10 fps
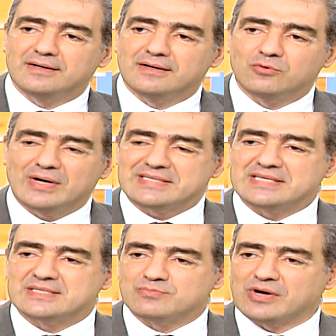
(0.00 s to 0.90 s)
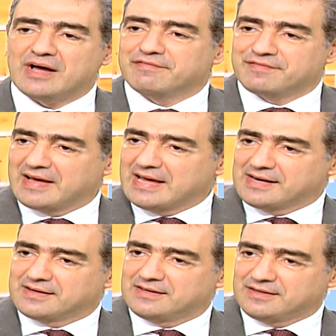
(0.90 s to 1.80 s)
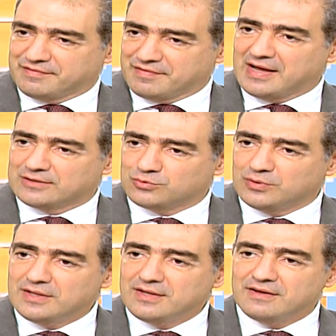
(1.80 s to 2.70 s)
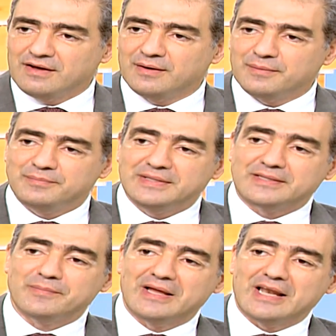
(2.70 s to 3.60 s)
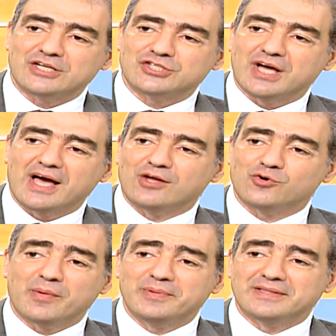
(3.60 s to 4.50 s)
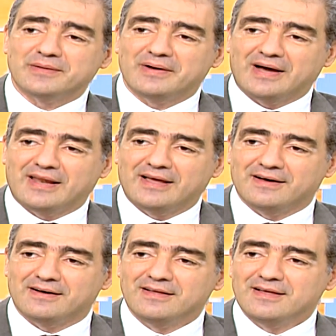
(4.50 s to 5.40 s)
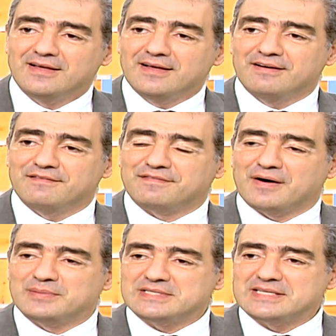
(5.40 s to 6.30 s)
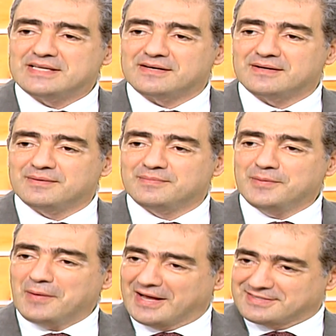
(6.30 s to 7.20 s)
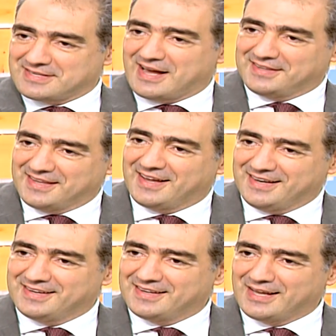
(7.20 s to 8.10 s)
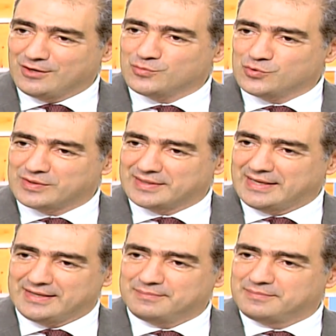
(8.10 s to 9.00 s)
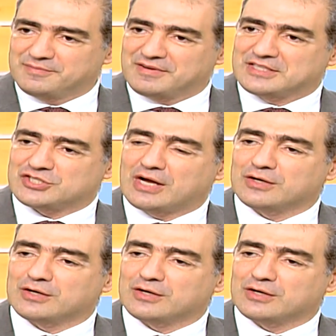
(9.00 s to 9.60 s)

واحساس مرهف غير رفقاته بينتبه لاشياء غيره ما بينتبه عليها فبصير بيبحث عن هالامور يلي بفتش عن